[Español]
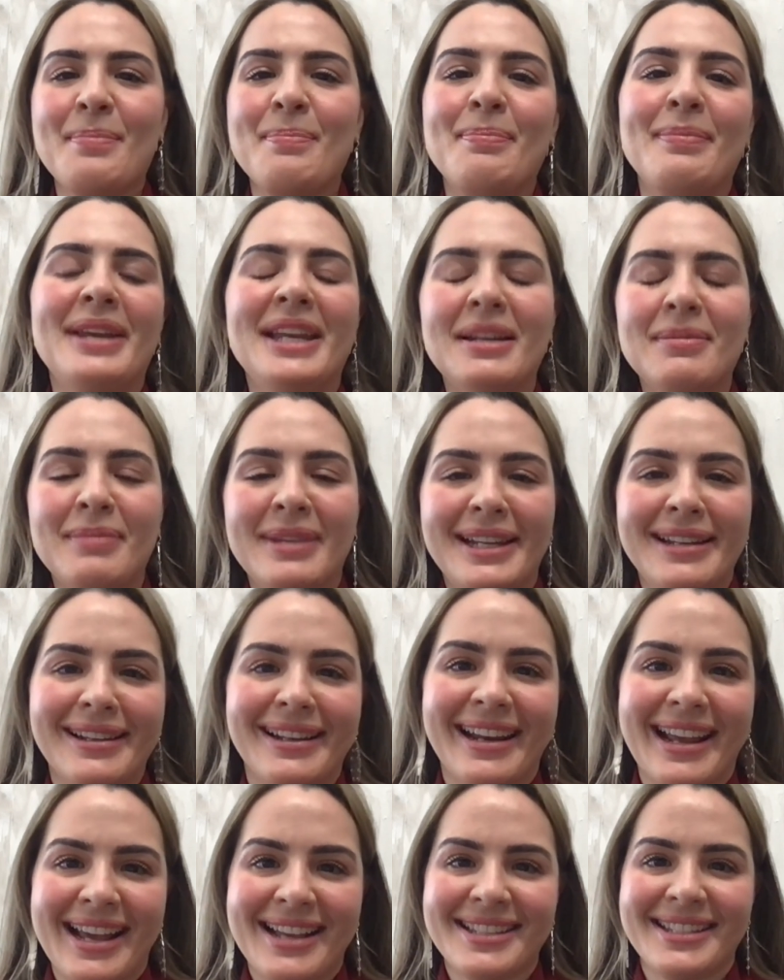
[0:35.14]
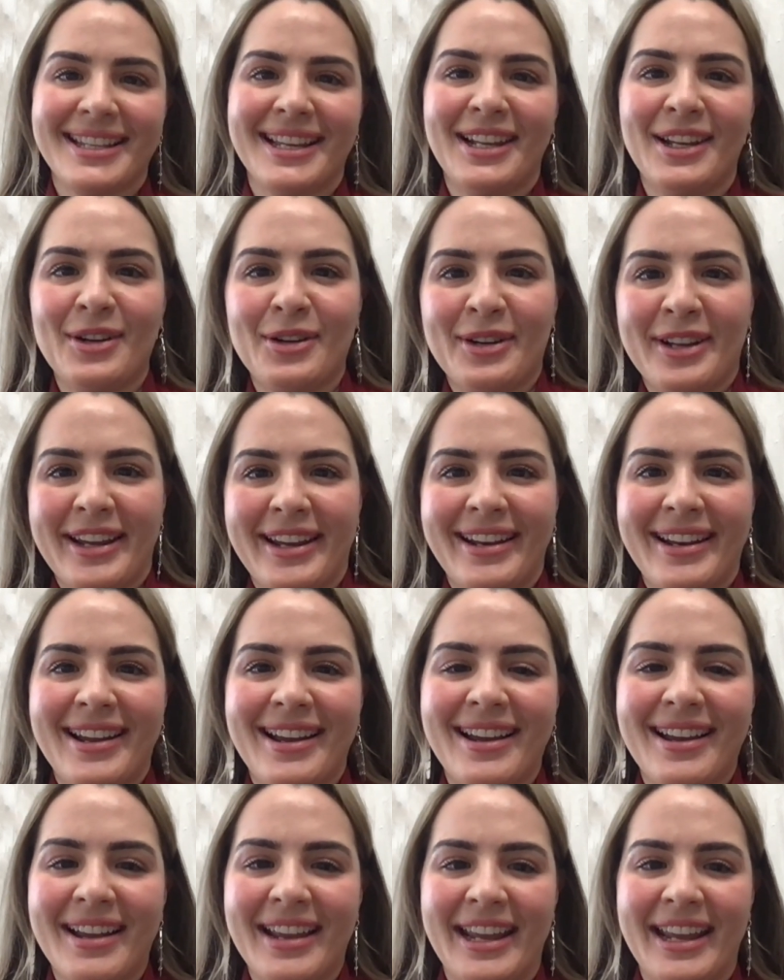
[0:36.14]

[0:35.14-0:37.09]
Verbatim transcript: Mil, mil gracias, Lorena.